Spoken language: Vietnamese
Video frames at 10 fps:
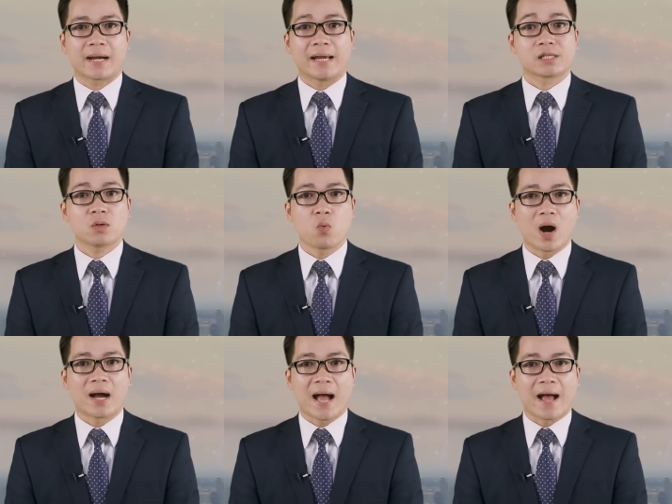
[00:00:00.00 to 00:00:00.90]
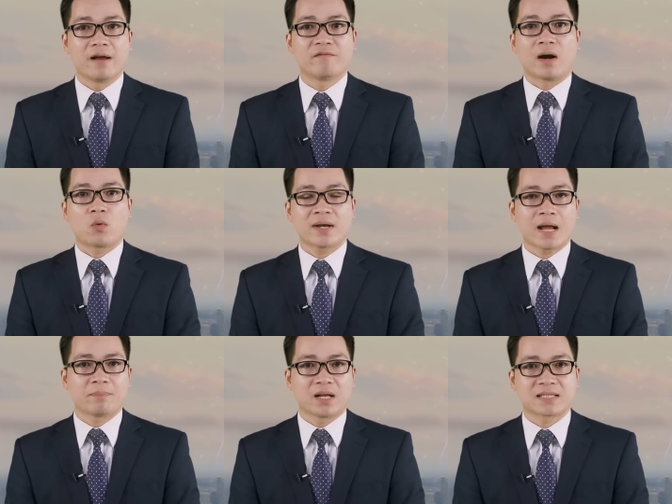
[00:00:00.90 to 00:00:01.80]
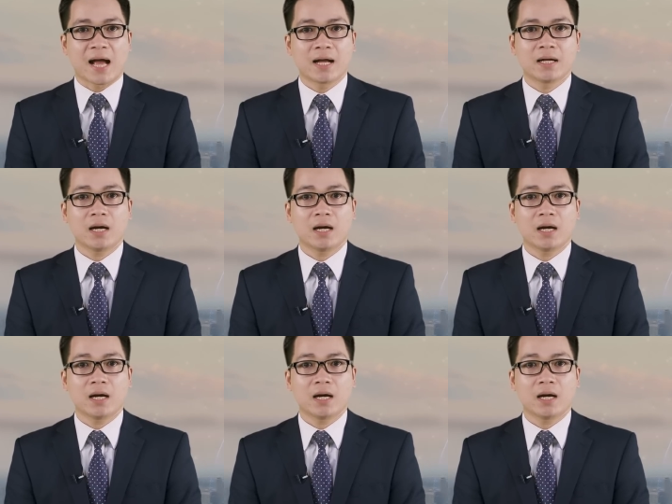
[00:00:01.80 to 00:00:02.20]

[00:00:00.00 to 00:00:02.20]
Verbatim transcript: kè sông Hoàng Hà và Wanda Plaza